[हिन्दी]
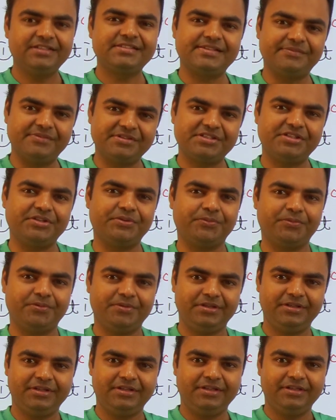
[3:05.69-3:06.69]
समझ रहे हो
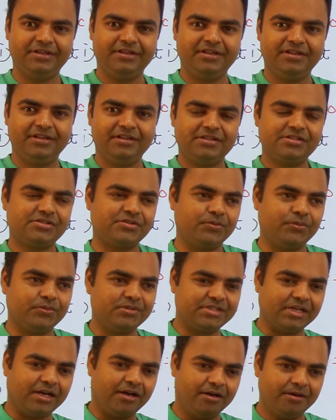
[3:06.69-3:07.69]
सो so,
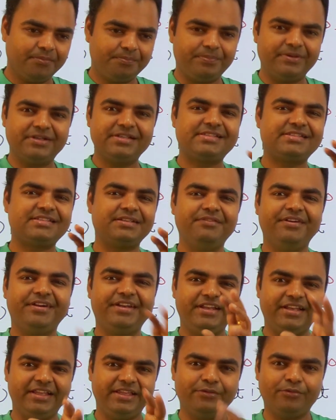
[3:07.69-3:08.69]
जहां पर
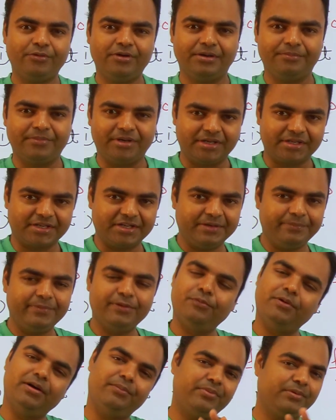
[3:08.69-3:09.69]
स्टेबिलिटी नहीं होगा मार्केट में
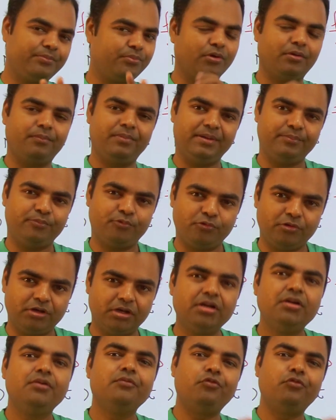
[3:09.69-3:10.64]
वहां पर प्रॉब्लम होगा